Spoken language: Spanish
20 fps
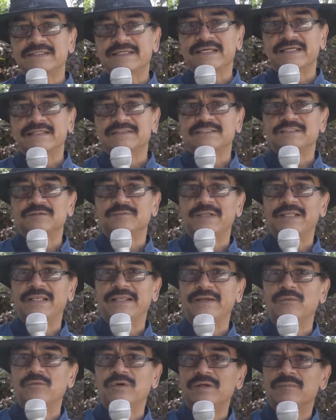de que este es
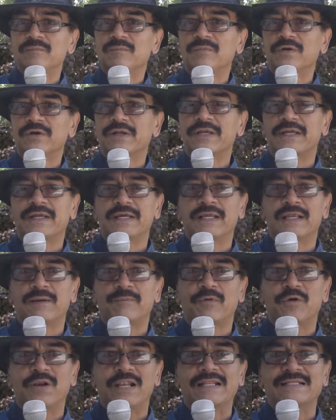bilingüe, porque
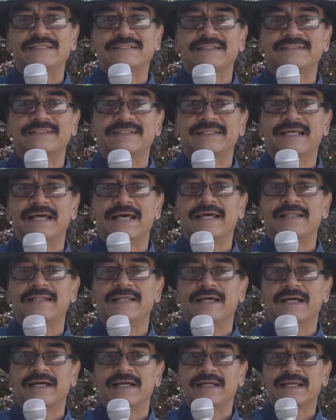por la necesidad
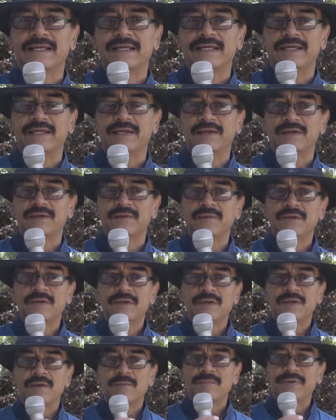a que
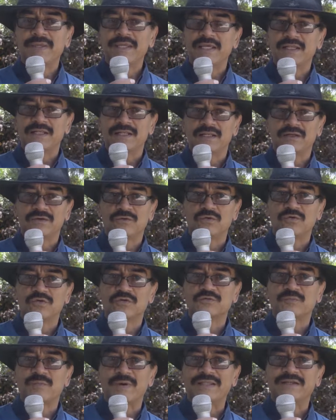vi en
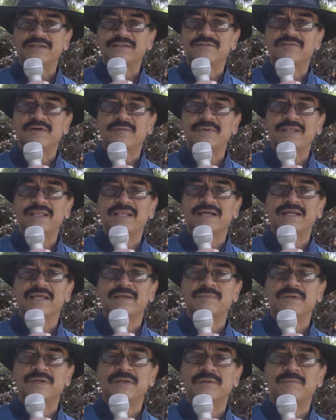algunos padres de familia
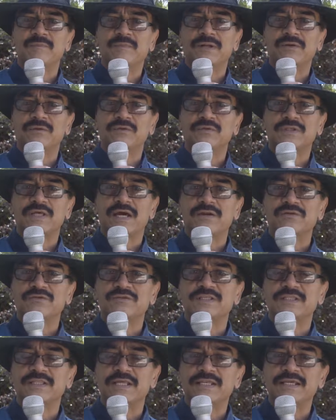que me preguntaron
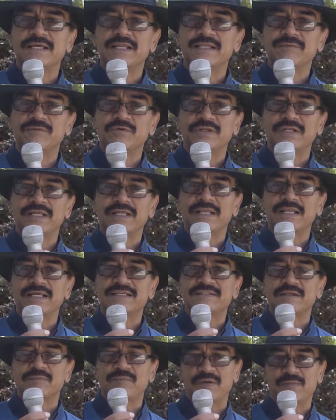si tenía el libro en
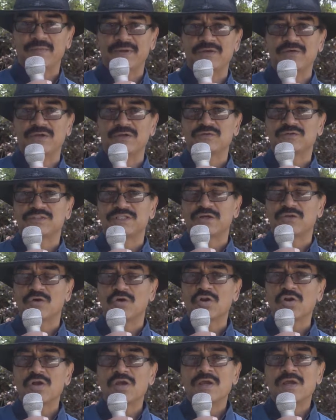inglés, el primero,
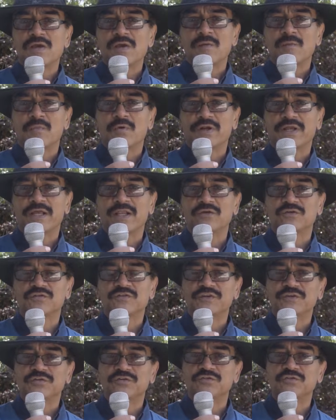ilustrador, porque
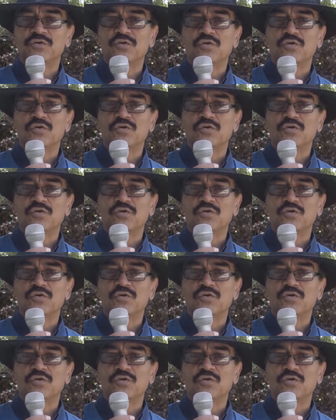los hijos